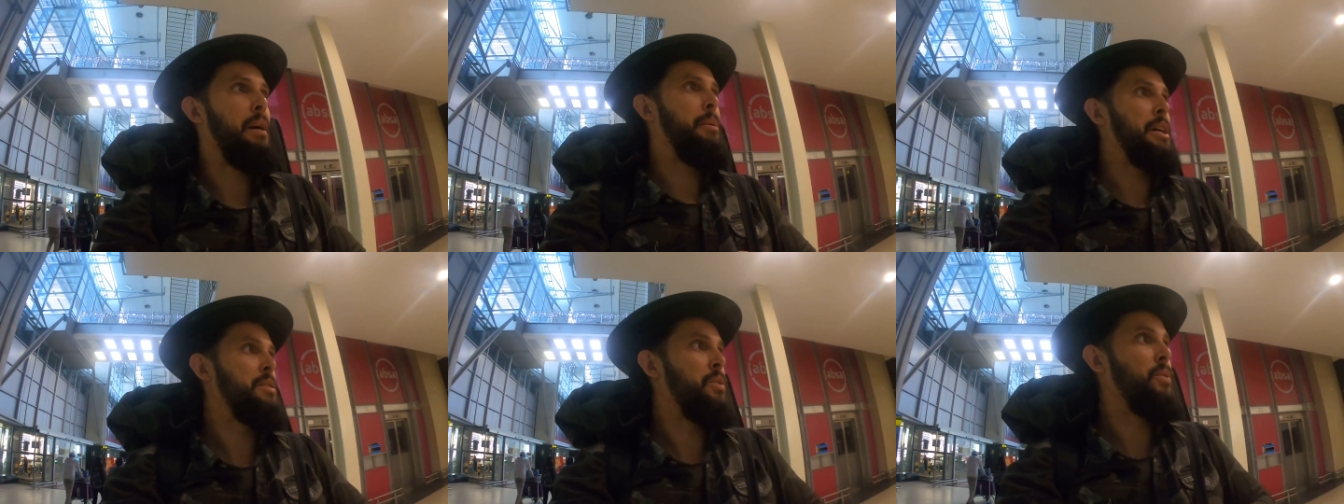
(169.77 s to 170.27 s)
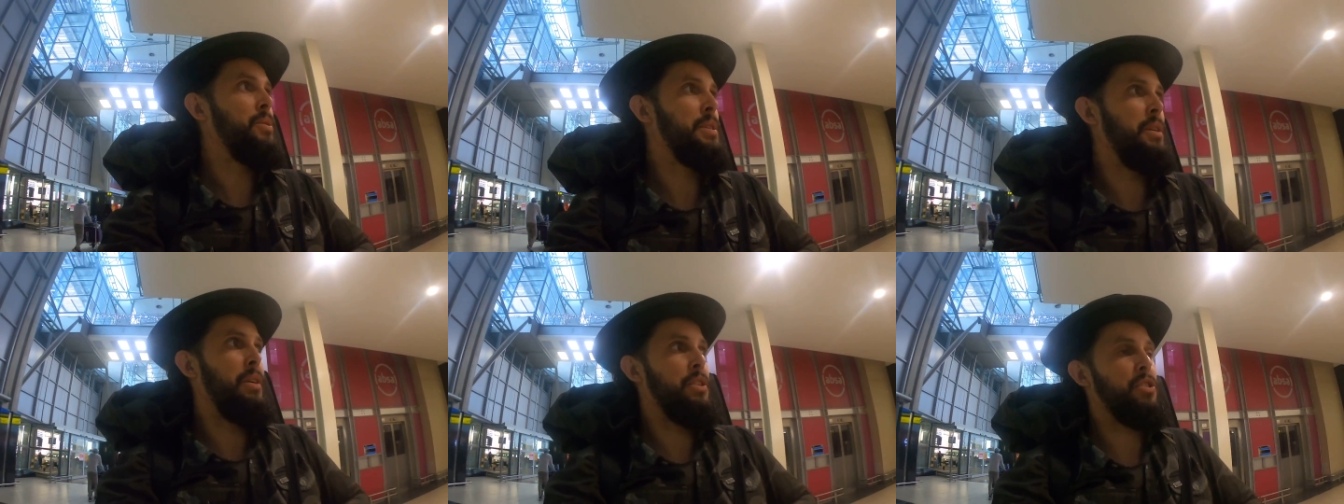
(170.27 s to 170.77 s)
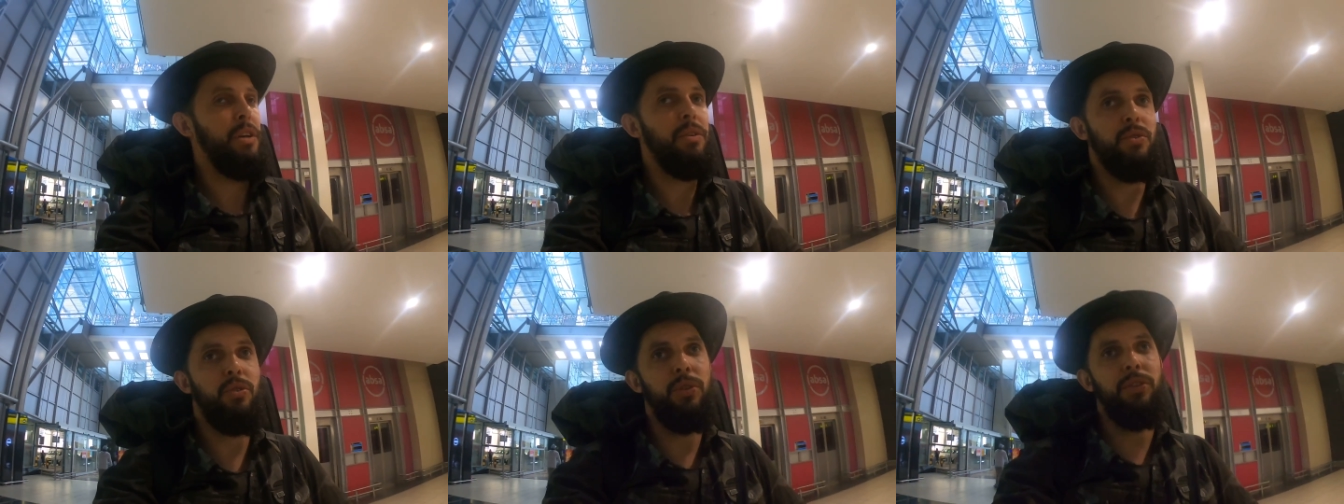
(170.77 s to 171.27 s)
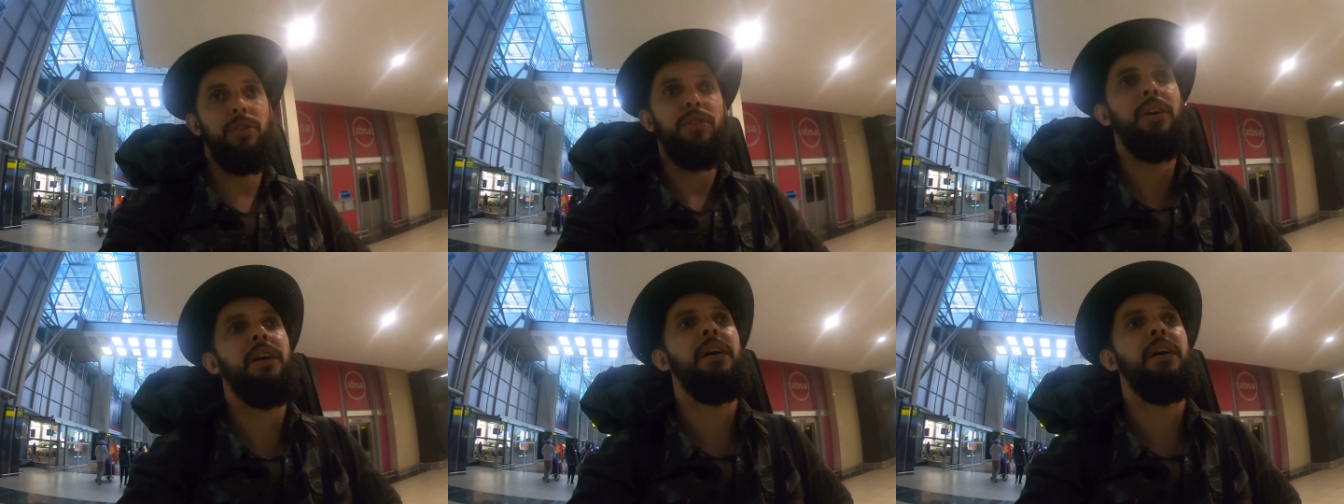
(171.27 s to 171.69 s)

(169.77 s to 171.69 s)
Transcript: mais eu consigo ajudar os outros.